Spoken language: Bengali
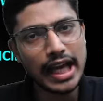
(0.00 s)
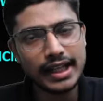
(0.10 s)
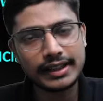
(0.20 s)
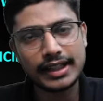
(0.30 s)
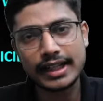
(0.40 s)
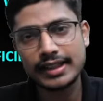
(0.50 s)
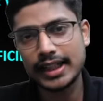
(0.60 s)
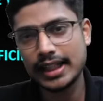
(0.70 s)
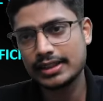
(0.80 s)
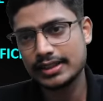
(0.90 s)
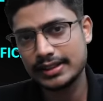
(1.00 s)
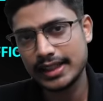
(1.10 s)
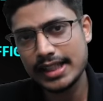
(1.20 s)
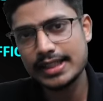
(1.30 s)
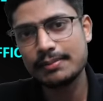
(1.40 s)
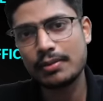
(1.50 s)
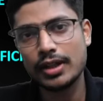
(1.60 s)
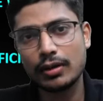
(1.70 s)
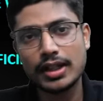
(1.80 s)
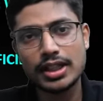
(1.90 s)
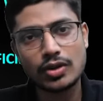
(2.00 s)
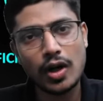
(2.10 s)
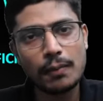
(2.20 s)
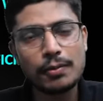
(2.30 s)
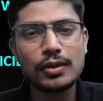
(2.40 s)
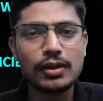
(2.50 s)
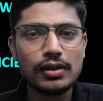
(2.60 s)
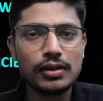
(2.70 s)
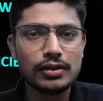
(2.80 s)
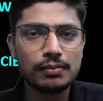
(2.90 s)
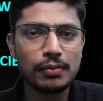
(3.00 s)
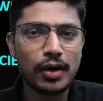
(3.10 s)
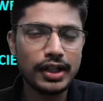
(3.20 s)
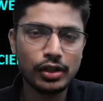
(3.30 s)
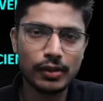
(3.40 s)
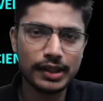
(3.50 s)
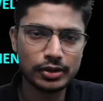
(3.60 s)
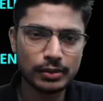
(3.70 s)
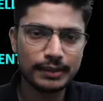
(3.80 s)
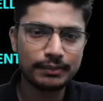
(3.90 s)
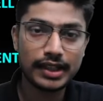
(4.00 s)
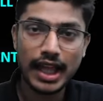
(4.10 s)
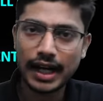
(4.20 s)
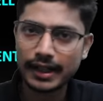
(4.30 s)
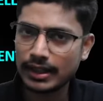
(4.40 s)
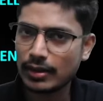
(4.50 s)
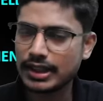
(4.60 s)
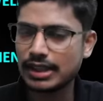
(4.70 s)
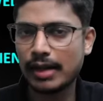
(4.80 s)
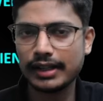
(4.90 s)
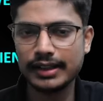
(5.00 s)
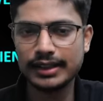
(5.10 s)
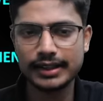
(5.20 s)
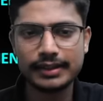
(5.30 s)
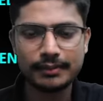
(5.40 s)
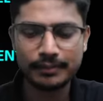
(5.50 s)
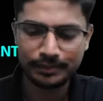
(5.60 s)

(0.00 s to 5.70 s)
হ্যাঁ তার থেকে যে যে পয়েন্টগুলোতে সবগুলো পয়েন্ট কভার করবে একটাও যাতে বাদ না থাকে